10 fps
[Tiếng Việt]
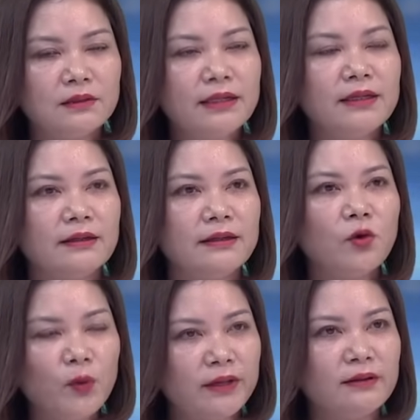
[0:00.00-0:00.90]
thực hiện cái
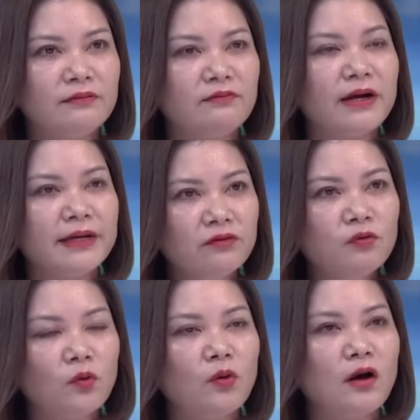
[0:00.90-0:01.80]
quyền và nghĩa
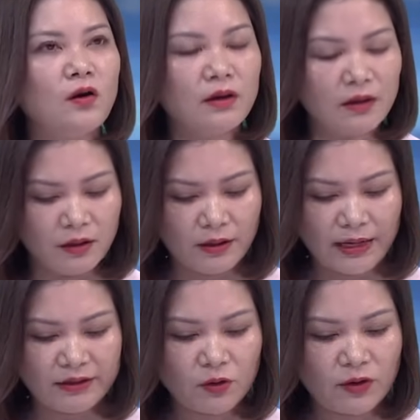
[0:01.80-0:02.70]
vụ của họ ở
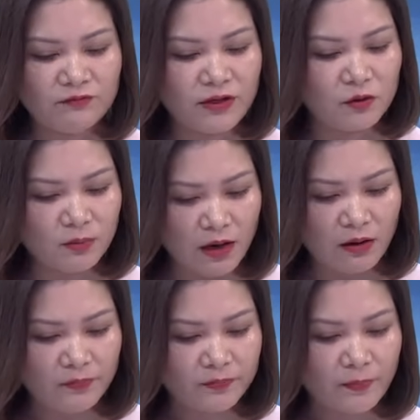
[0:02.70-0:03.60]
cái phân khúc
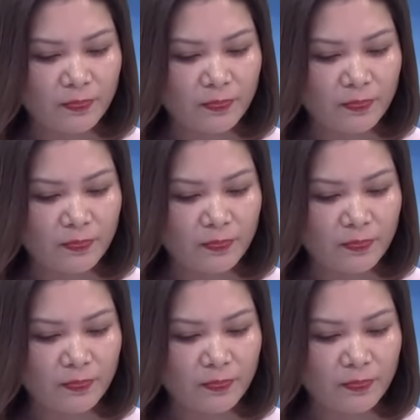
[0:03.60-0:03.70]
đó.